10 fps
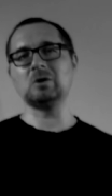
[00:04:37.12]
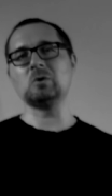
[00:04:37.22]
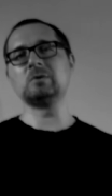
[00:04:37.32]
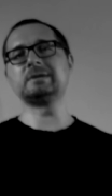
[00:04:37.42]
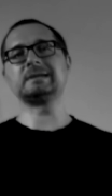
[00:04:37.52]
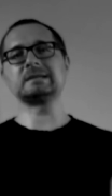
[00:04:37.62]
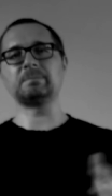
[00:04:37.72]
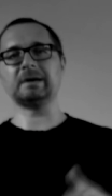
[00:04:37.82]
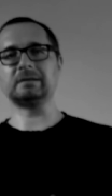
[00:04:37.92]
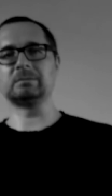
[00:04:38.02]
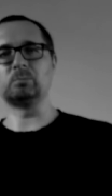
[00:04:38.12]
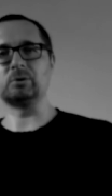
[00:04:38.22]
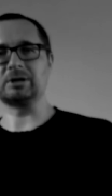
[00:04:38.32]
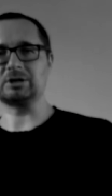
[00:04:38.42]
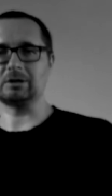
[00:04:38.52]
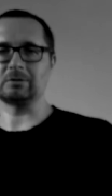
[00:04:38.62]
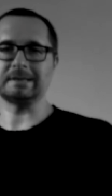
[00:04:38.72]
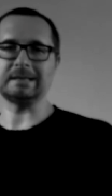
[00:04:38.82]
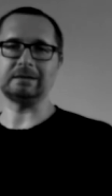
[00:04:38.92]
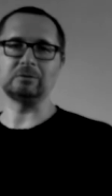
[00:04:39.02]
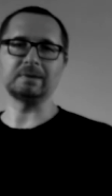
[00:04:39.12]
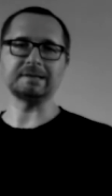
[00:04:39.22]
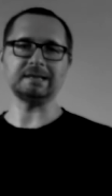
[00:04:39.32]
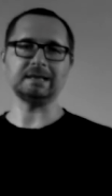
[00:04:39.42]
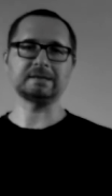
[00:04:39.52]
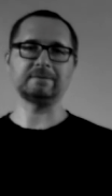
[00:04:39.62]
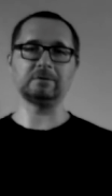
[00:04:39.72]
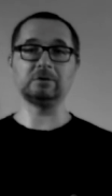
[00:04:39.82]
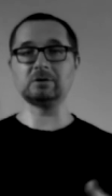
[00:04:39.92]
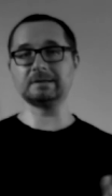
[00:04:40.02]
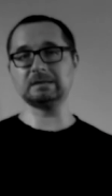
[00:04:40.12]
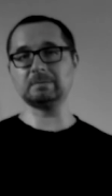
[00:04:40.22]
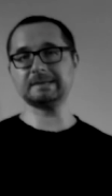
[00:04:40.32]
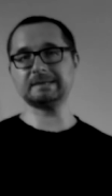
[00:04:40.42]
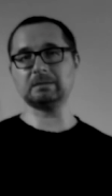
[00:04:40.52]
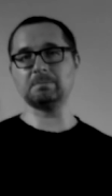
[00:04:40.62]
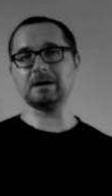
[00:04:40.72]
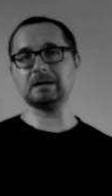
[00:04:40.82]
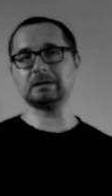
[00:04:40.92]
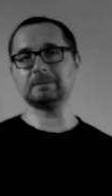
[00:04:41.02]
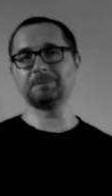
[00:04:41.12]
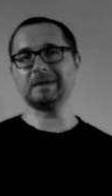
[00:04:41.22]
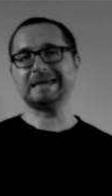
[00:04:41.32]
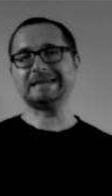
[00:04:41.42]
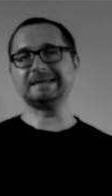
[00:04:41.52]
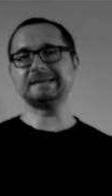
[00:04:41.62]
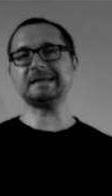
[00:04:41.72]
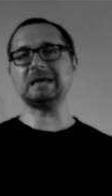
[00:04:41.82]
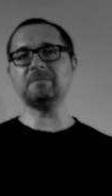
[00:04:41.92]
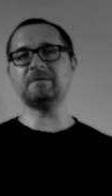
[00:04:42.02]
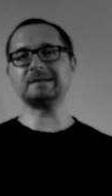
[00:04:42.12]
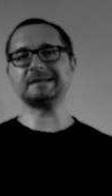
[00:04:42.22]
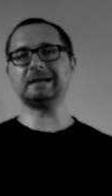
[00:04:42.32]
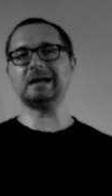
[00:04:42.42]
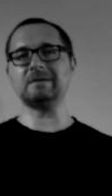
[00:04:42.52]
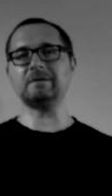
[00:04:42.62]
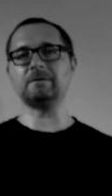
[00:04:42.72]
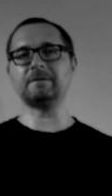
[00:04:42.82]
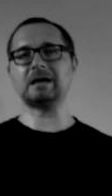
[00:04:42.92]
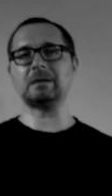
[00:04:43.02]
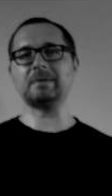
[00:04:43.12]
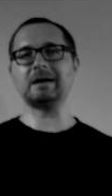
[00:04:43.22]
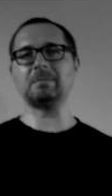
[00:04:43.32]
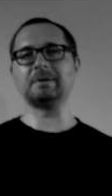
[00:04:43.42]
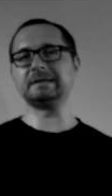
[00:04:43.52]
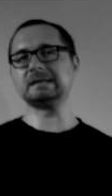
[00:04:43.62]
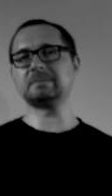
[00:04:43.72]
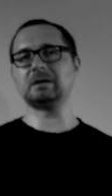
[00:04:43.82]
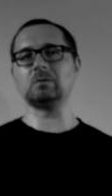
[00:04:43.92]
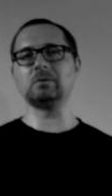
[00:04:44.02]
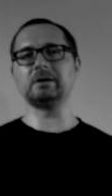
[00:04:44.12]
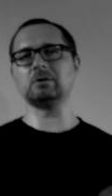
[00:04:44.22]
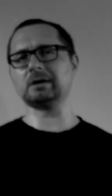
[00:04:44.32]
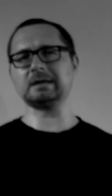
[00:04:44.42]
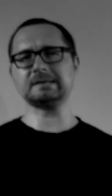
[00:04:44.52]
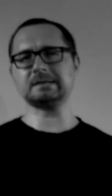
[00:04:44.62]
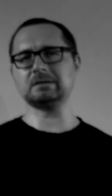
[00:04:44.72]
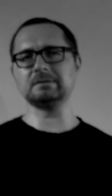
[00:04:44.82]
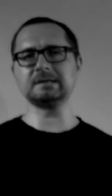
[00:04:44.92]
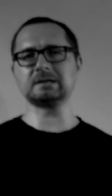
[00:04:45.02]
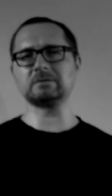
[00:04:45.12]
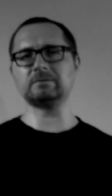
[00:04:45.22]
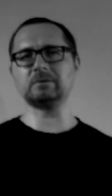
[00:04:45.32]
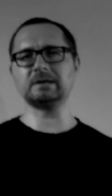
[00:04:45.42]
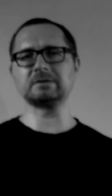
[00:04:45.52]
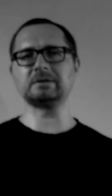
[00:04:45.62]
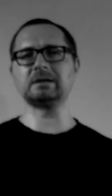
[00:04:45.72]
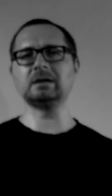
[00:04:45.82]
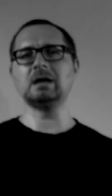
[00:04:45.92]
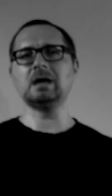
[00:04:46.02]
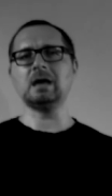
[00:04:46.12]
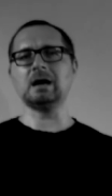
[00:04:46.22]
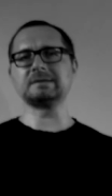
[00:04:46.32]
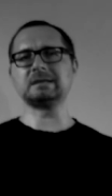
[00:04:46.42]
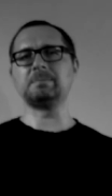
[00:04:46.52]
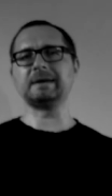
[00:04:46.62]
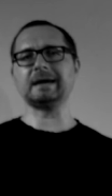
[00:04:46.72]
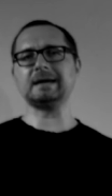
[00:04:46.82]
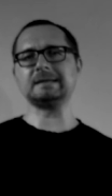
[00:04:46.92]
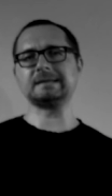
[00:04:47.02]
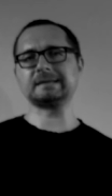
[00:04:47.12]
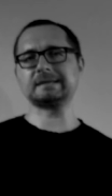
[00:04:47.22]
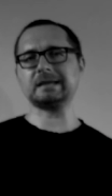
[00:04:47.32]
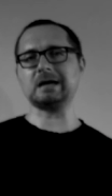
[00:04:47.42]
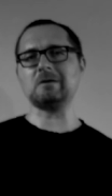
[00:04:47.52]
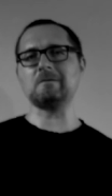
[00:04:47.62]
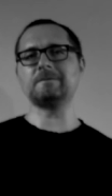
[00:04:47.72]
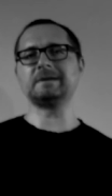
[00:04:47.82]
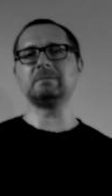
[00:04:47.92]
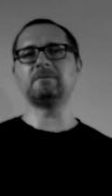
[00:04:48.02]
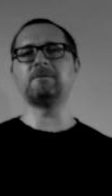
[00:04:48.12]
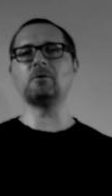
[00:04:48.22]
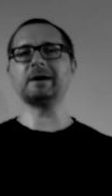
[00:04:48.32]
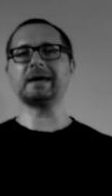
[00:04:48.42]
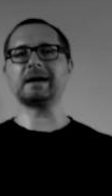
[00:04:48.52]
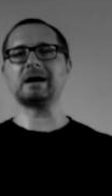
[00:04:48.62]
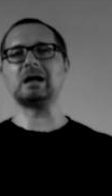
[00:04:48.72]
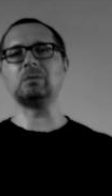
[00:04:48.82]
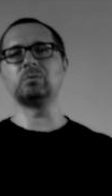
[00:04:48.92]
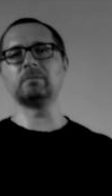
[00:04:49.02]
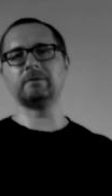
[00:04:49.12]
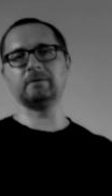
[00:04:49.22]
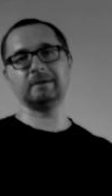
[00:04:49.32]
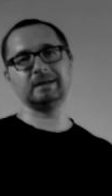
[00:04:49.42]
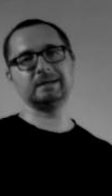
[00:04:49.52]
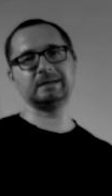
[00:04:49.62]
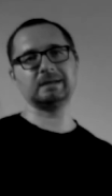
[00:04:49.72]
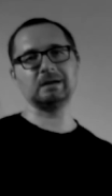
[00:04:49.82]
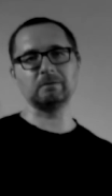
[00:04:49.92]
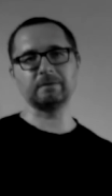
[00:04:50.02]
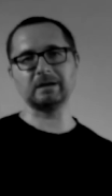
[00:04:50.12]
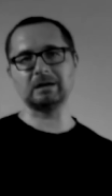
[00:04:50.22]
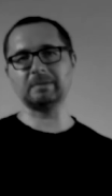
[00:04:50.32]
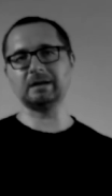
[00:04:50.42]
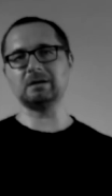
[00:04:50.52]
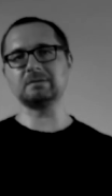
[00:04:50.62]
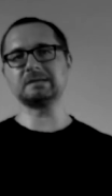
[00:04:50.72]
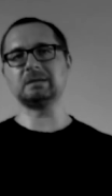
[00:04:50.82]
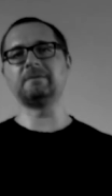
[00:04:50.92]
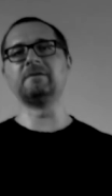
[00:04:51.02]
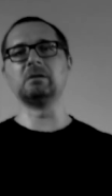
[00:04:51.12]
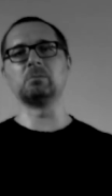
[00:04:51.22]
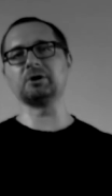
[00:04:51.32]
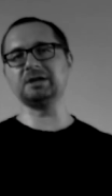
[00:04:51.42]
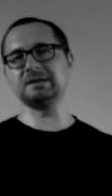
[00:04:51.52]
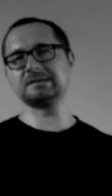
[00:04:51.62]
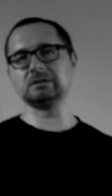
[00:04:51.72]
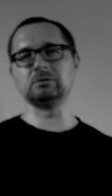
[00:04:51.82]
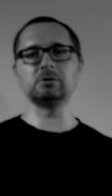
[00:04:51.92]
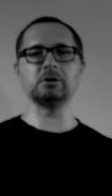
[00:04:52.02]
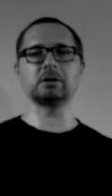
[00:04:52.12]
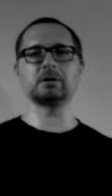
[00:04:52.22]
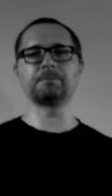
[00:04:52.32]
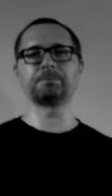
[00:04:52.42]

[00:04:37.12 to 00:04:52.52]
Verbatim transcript: und das Brandenburgische Konzert Nummer 6 von Johann Sebastian Bach. Dies ist ebenfalls eine Live-Aufnahme, aber diesmal ohne Orchester und Saxophone, sondern aus den bereits auf dem Vorgängeralbum verwendeten Aufnahmen aus dem Fillmore East in New York.